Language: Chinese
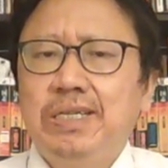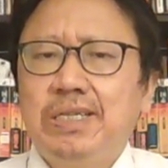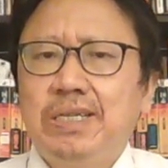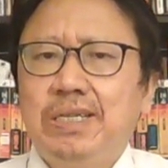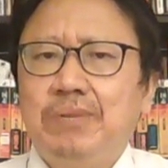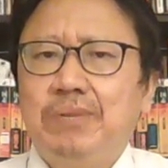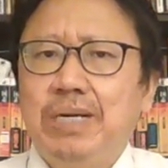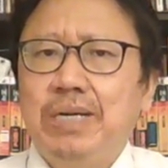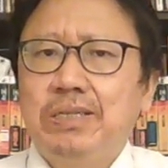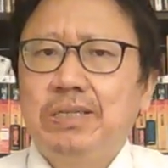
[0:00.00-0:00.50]

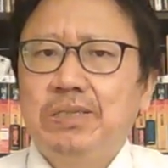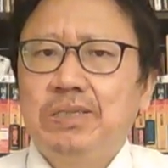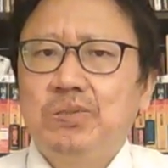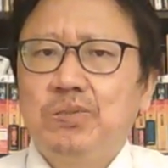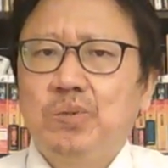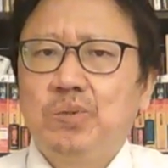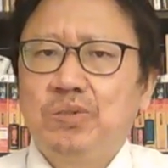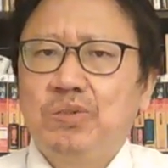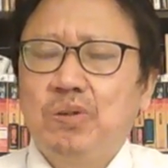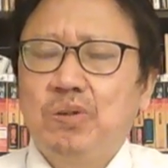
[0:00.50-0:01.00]
那么
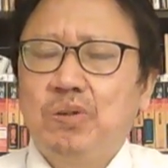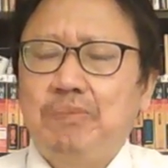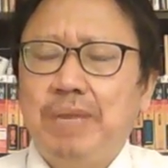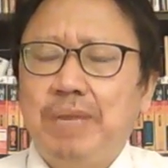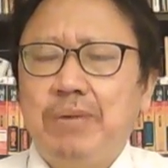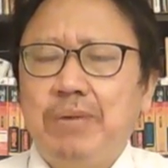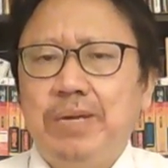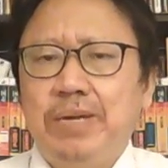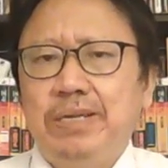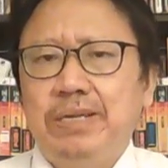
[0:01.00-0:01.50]
如果说
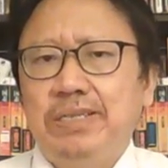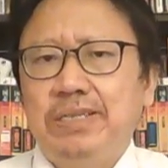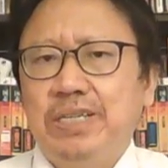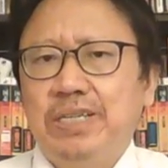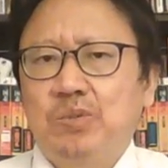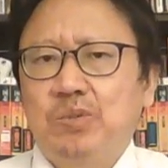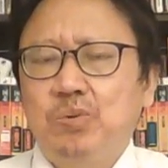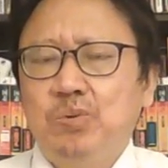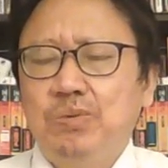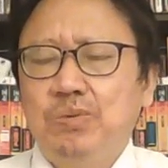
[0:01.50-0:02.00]
北约
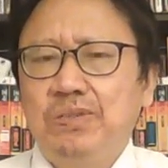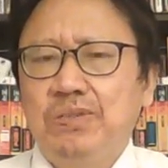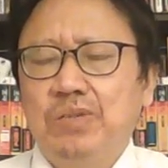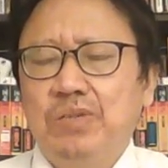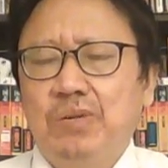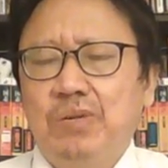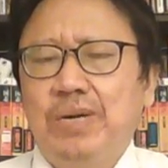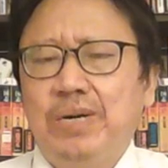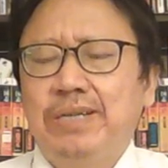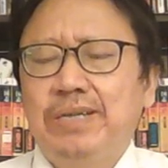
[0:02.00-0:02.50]
也出手
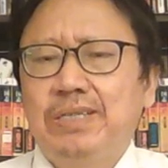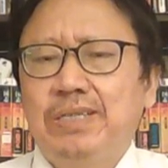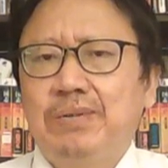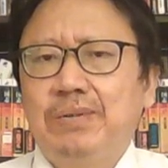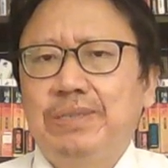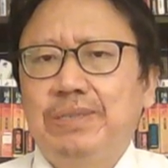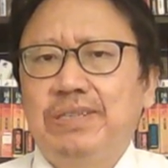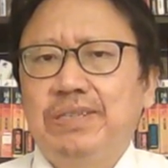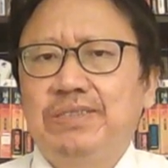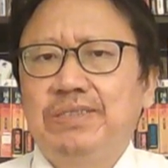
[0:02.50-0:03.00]
的话，那
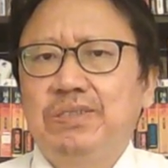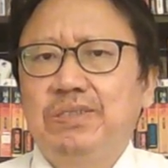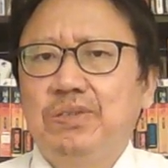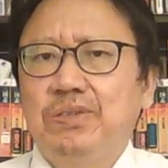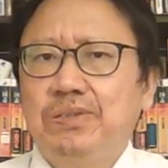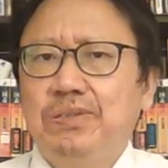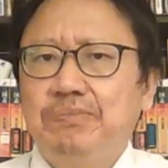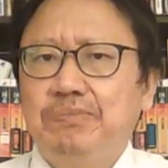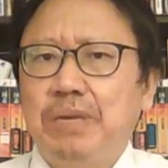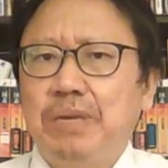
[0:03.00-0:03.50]
么这个时候
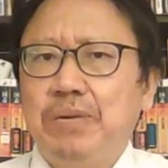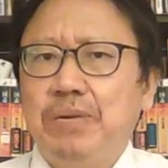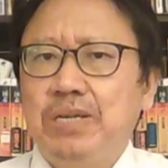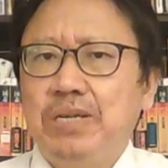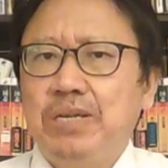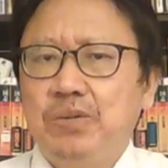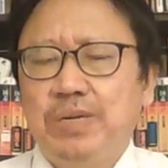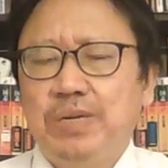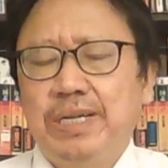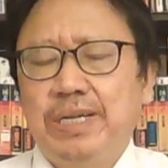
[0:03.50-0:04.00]
北约
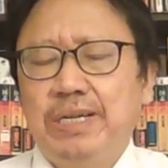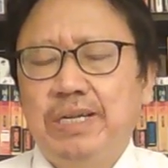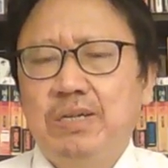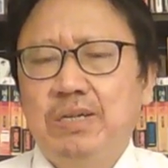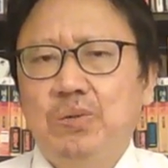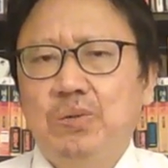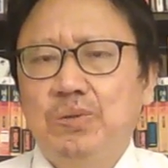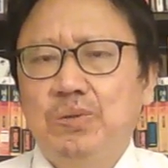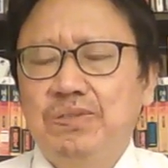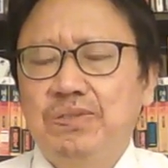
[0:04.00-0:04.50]
有可能跟
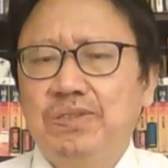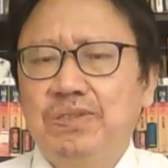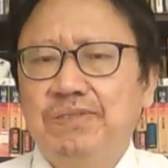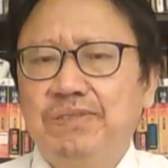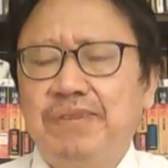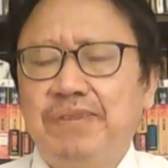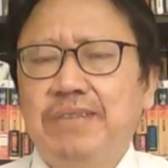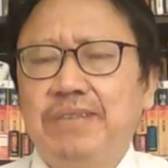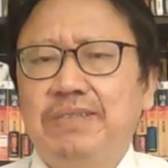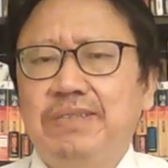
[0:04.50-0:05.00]
俄罗斯
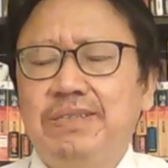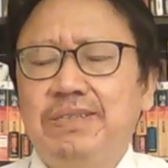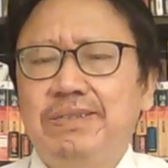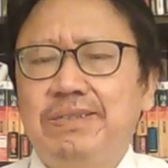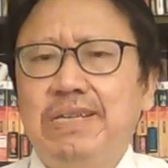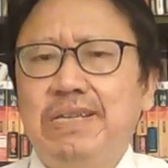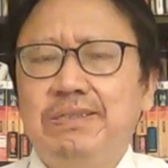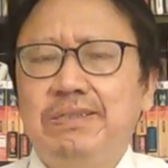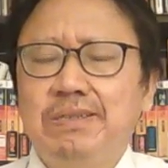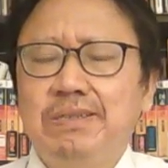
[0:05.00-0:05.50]
发生
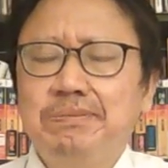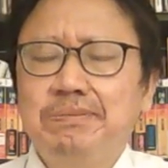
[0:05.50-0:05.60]
战争。